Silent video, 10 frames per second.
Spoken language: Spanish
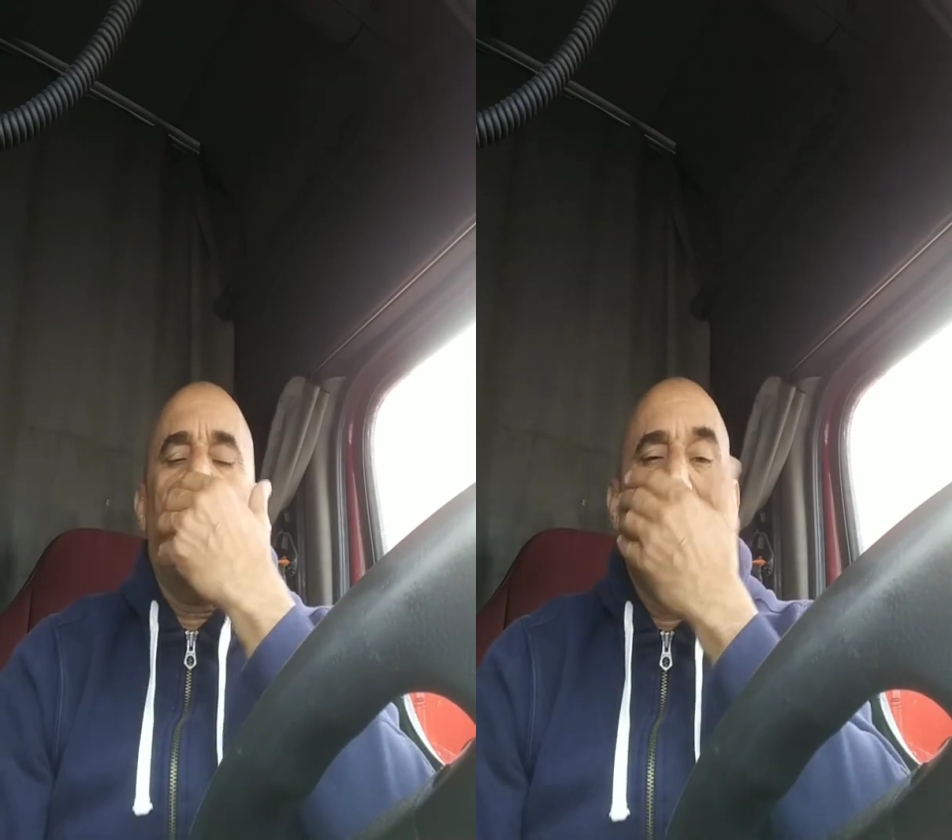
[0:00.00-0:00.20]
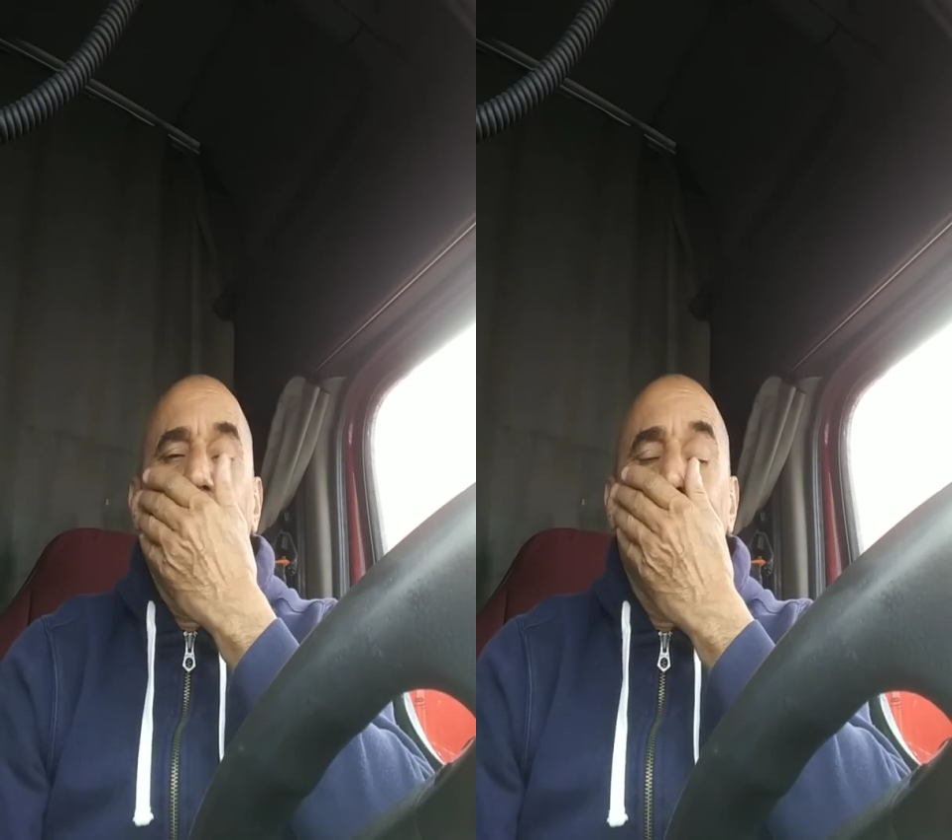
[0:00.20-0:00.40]

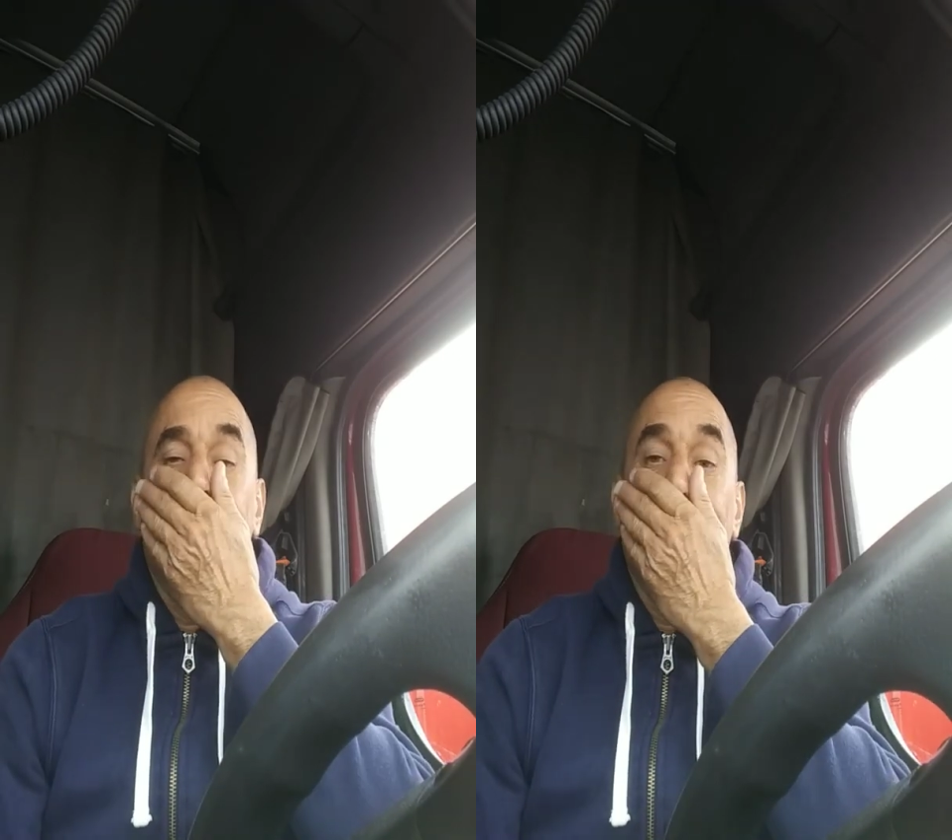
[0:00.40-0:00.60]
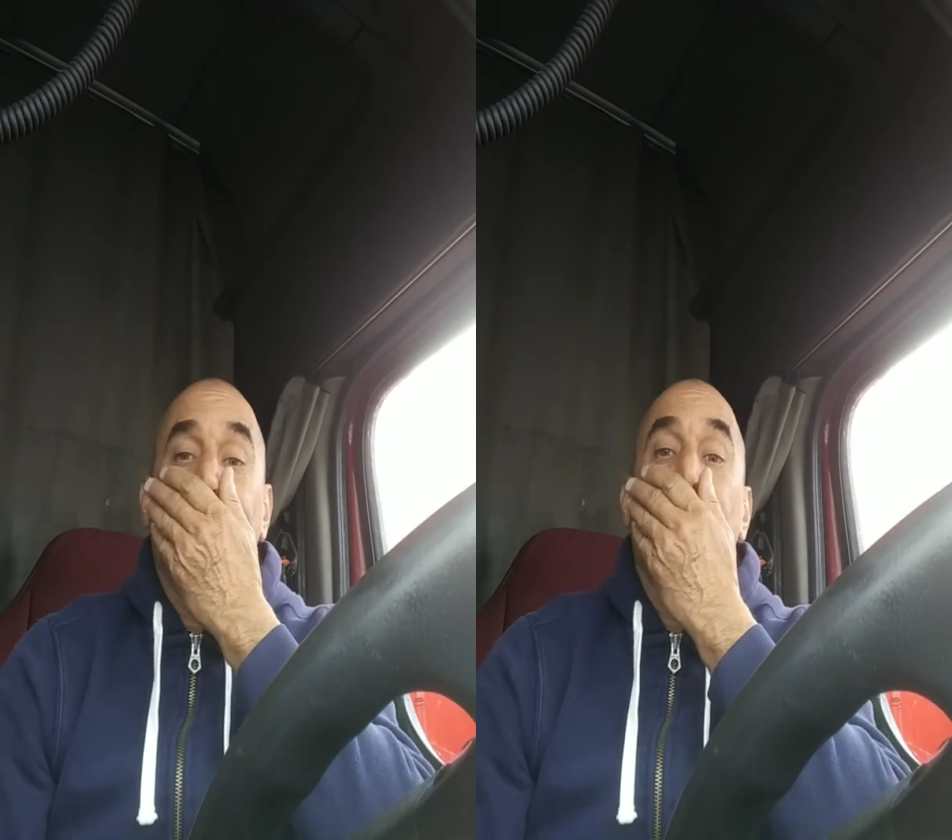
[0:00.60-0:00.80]

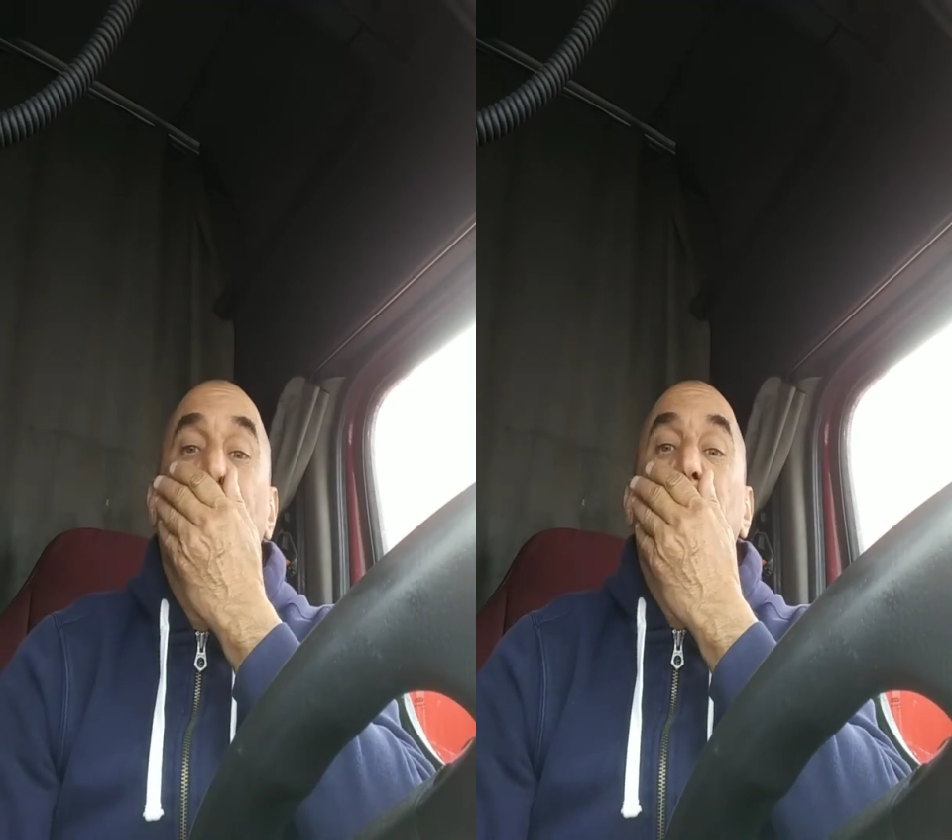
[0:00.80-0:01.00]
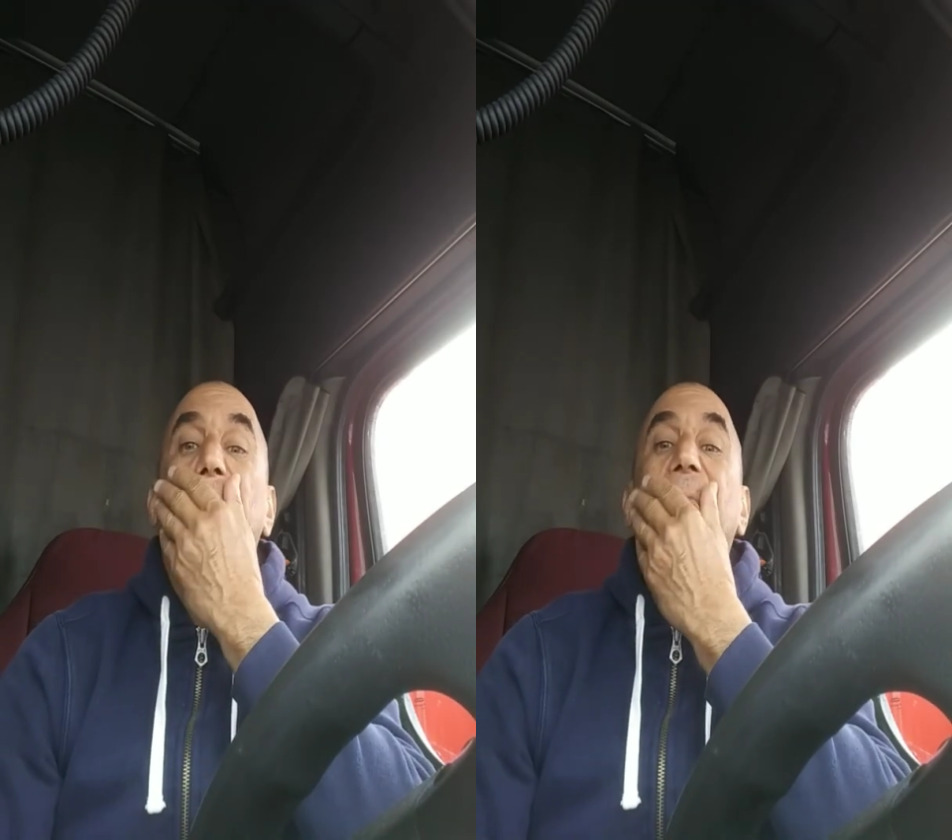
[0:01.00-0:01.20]
hablarle
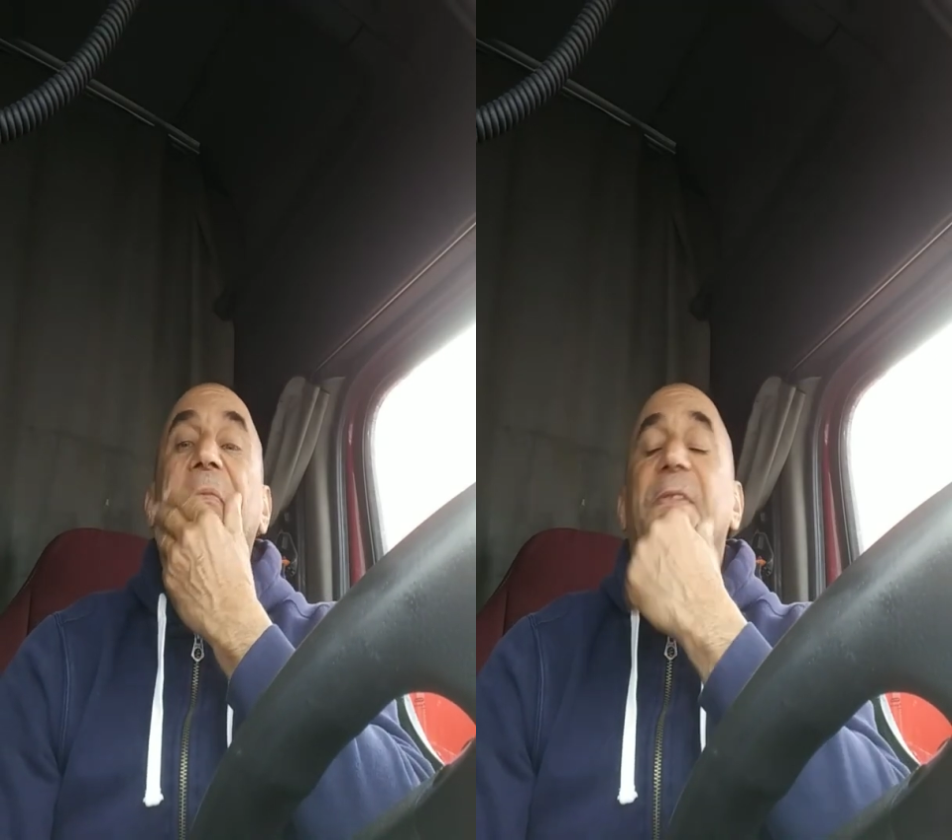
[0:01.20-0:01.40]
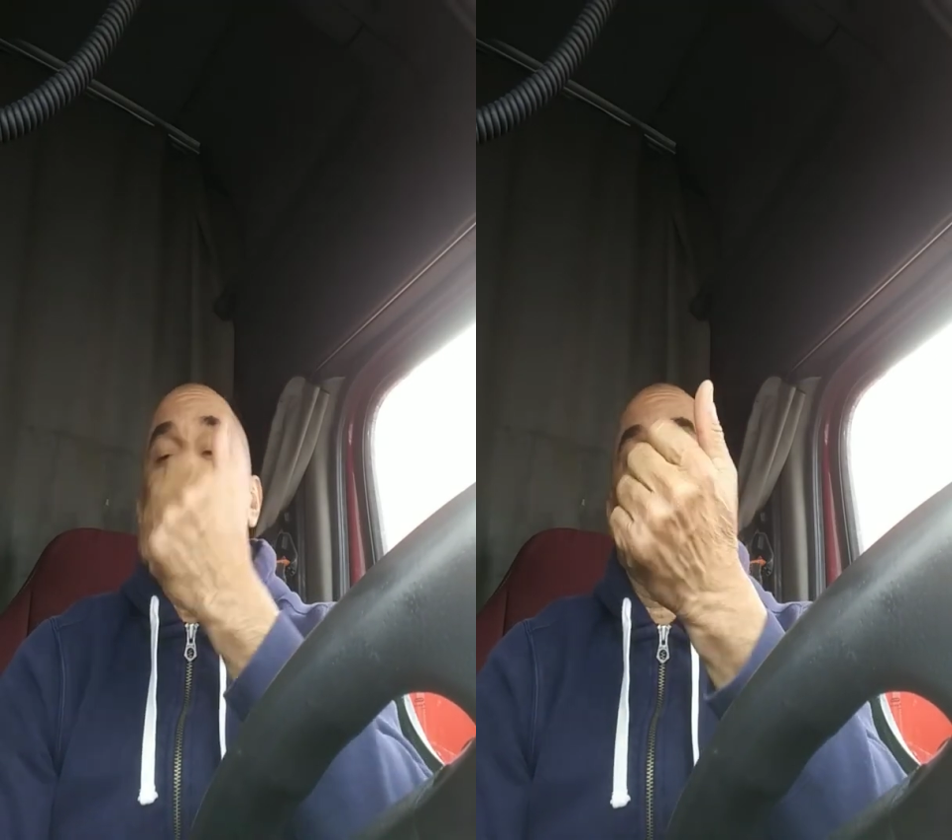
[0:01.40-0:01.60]

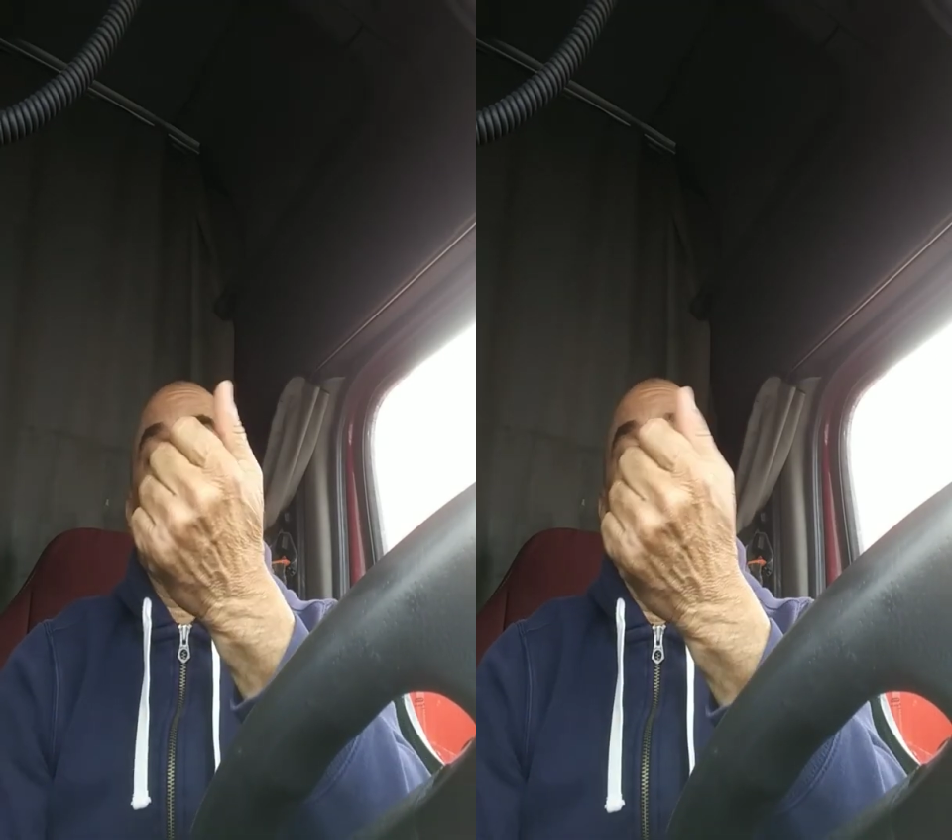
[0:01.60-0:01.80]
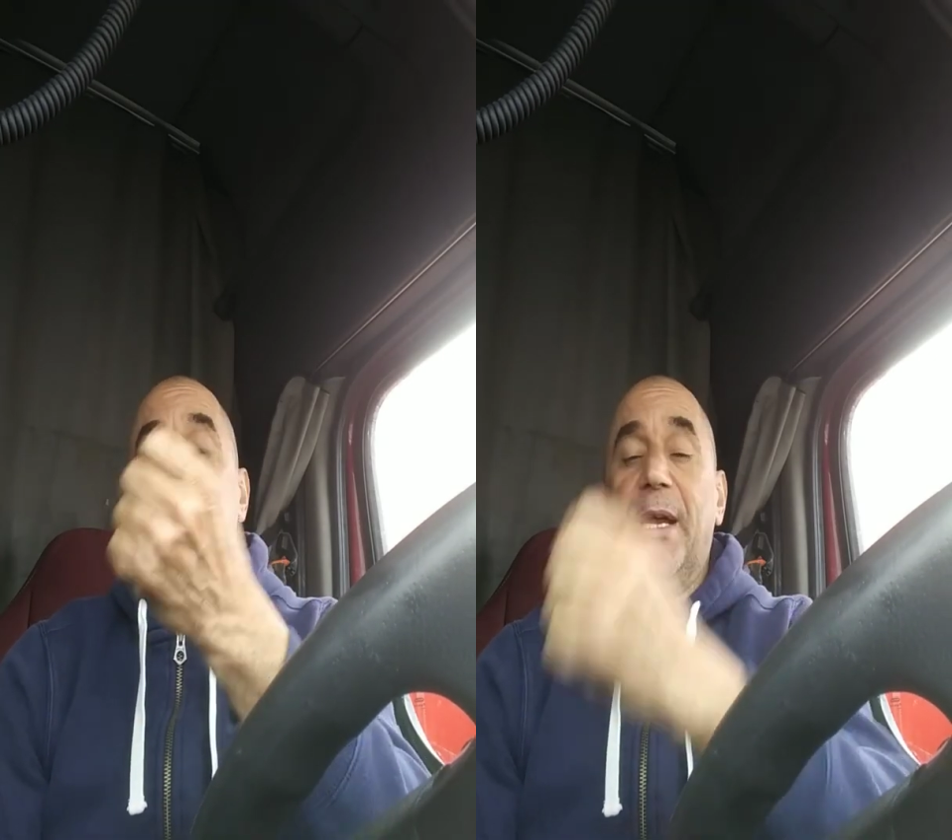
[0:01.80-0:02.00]

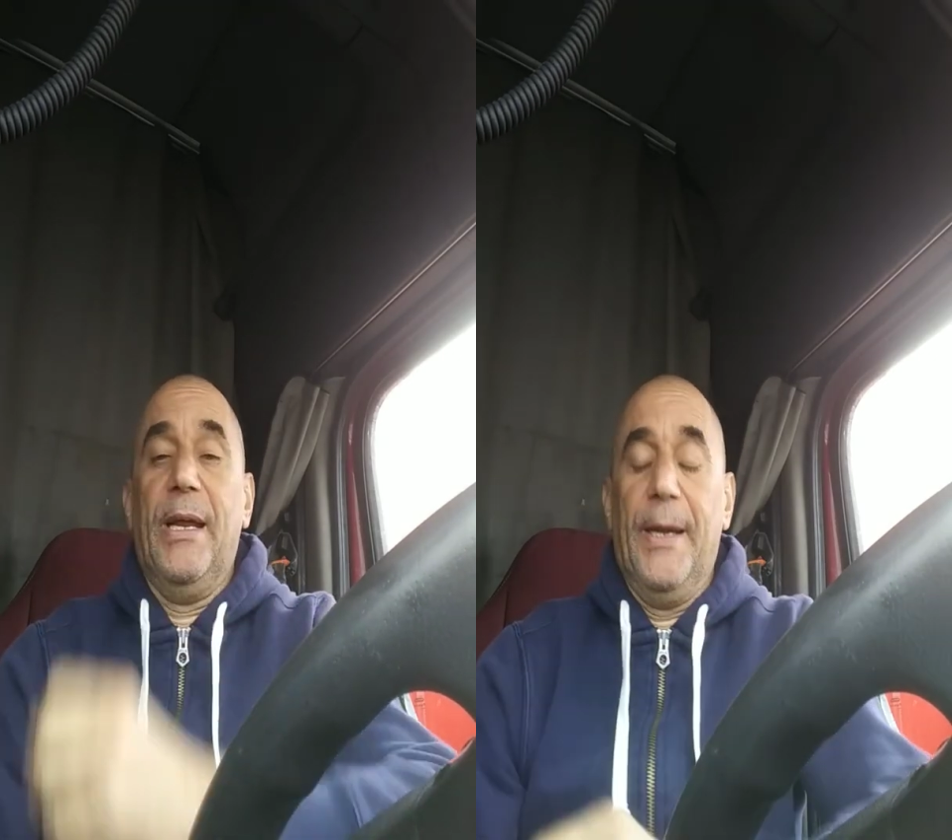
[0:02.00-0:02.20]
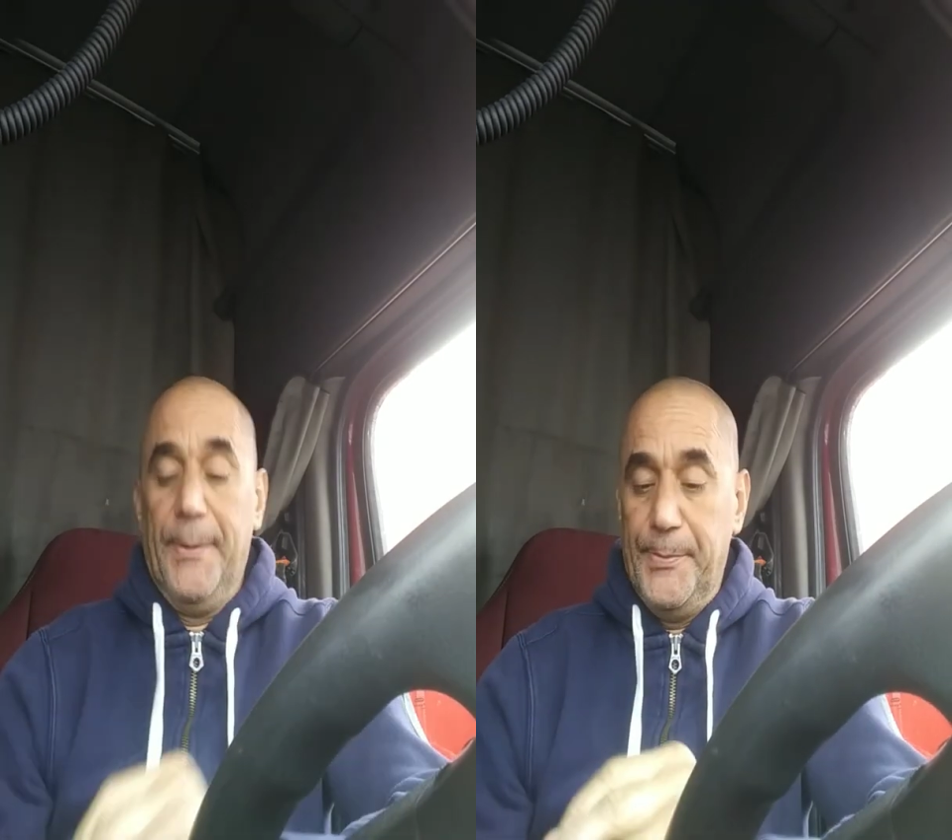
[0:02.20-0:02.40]

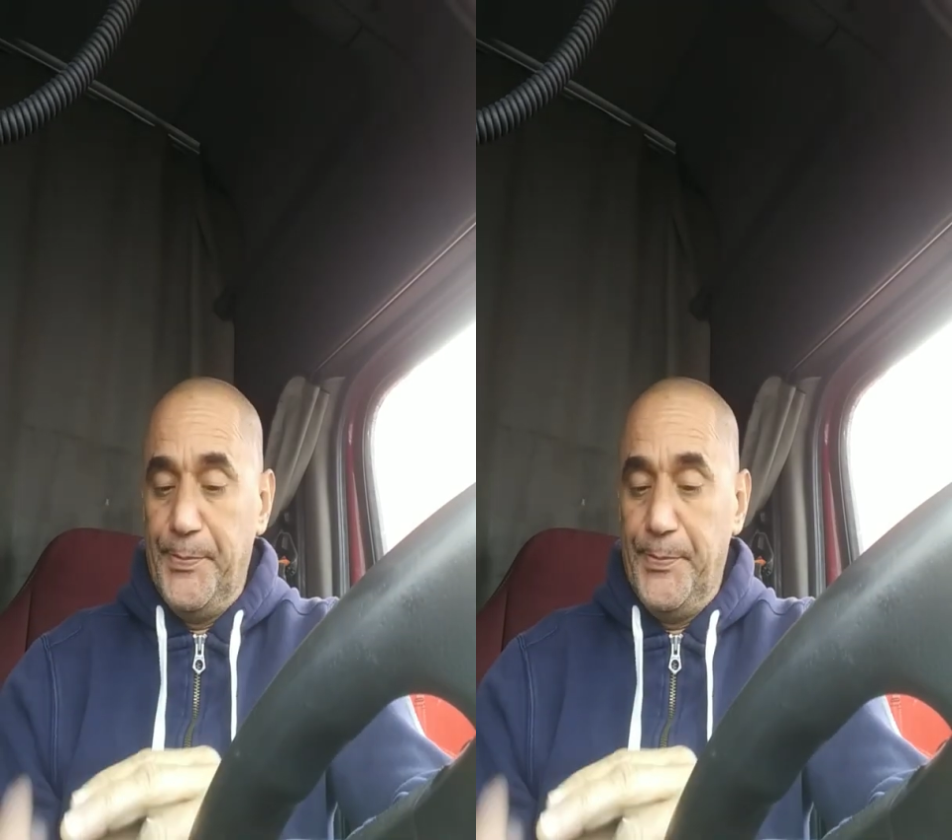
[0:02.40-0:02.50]
sobre